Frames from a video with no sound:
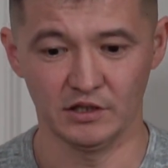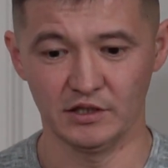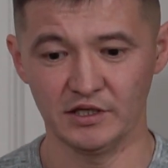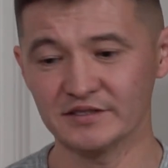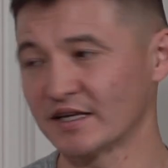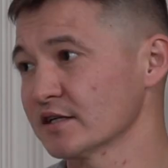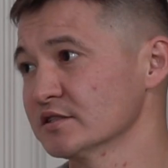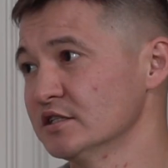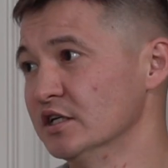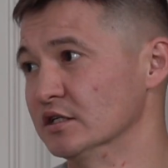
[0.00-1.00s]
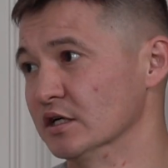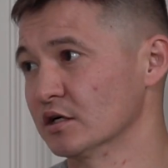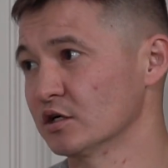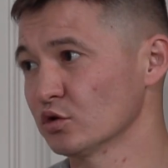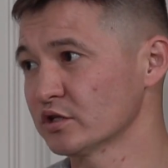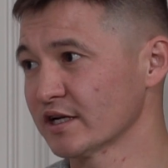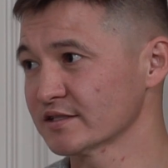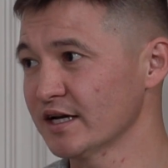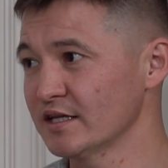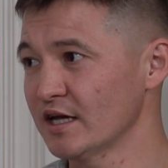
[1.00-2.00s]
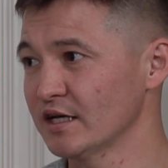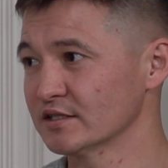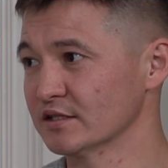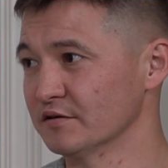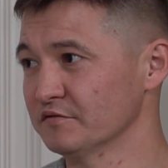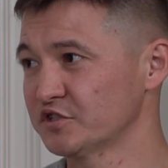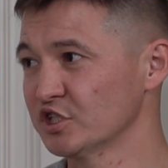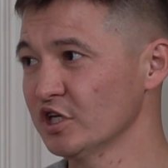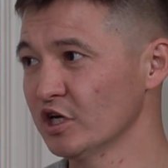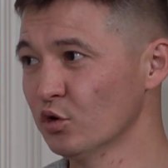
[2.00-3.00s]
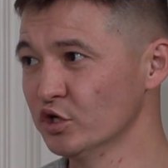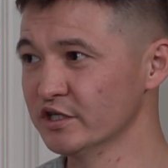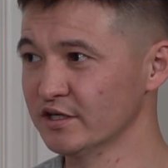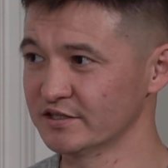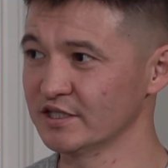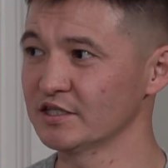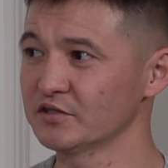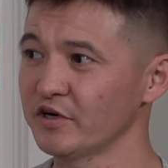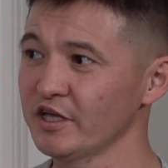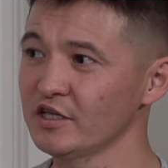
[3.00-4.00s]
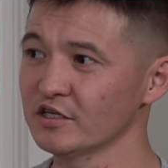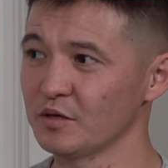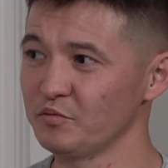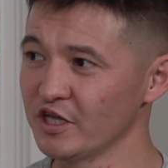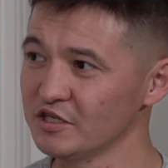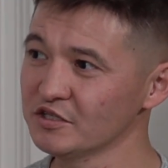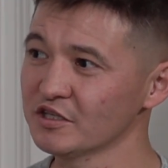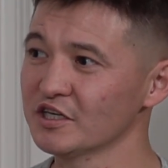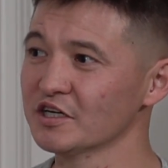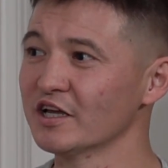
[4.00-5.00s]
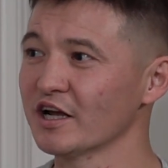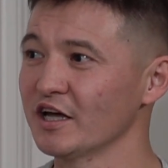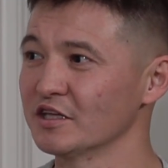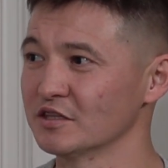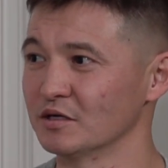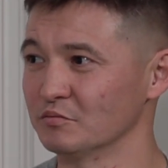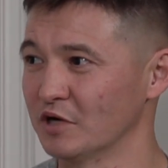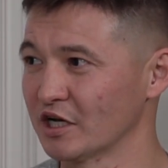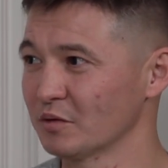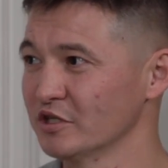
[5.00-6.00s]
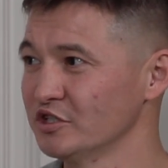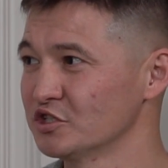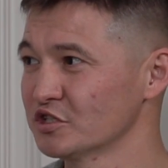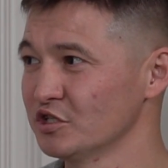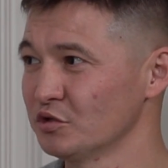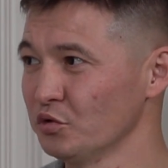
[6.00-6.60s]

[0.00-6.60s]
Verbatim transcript: есть разные дети. Кто-то разгоняется в 4 годика стихотворения, на пианино играет, там, uh акробатические